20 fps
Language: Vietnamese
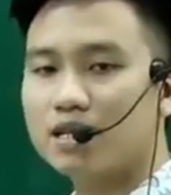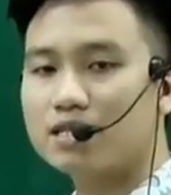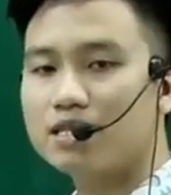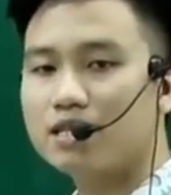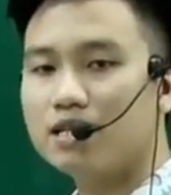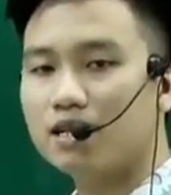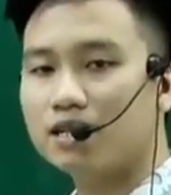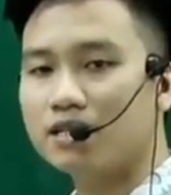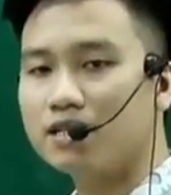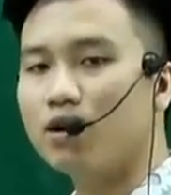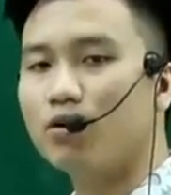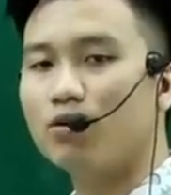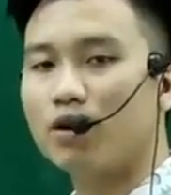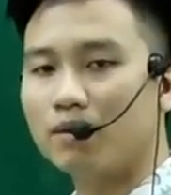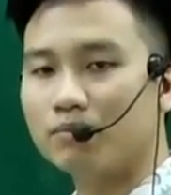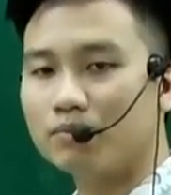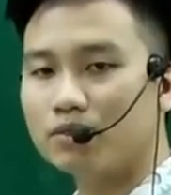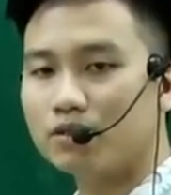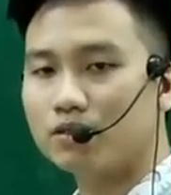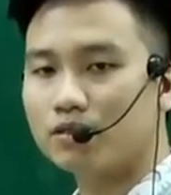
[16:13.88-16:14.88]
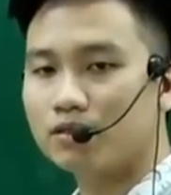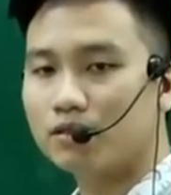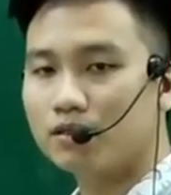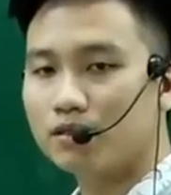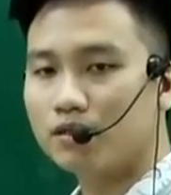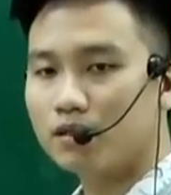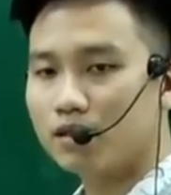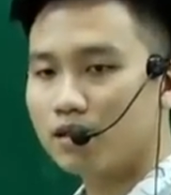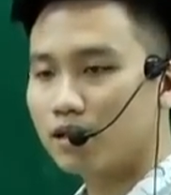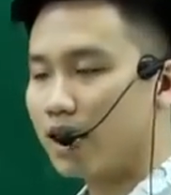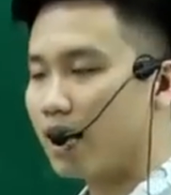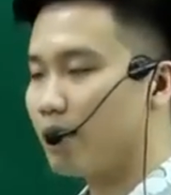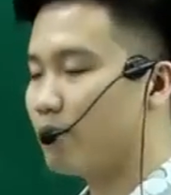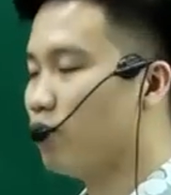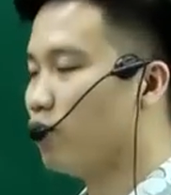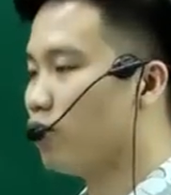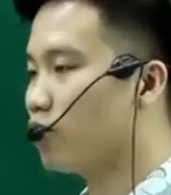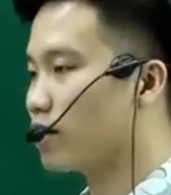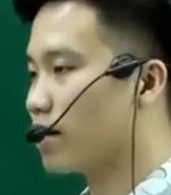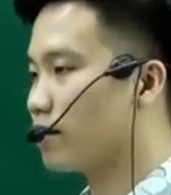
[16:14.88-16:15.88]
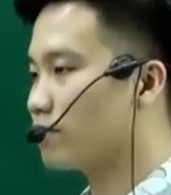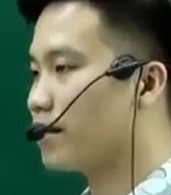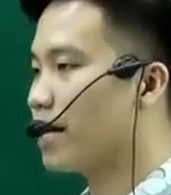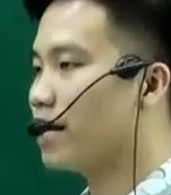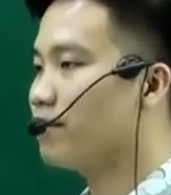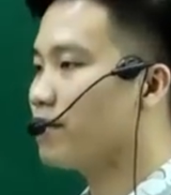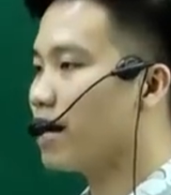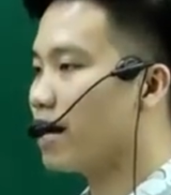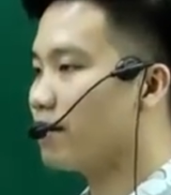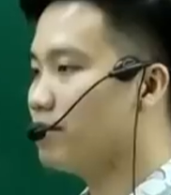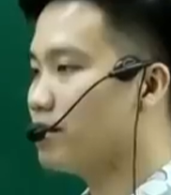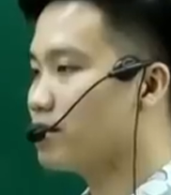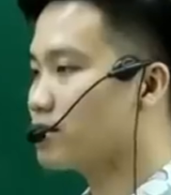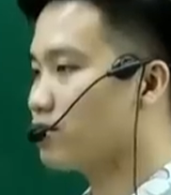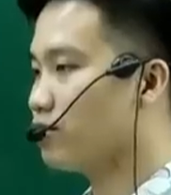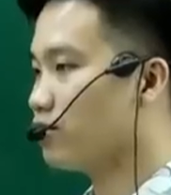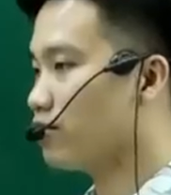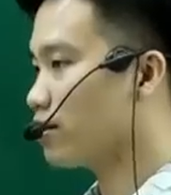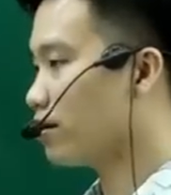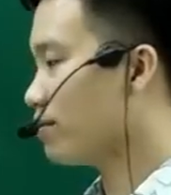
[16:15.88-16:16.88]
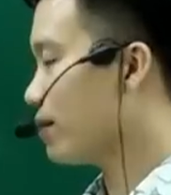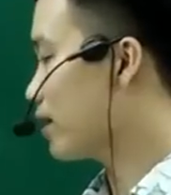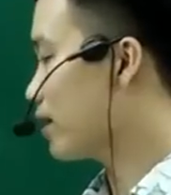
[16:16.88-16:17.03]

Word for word: giá trị là nhiều lắm rồi. Các em ngồi các em đếm 20 số các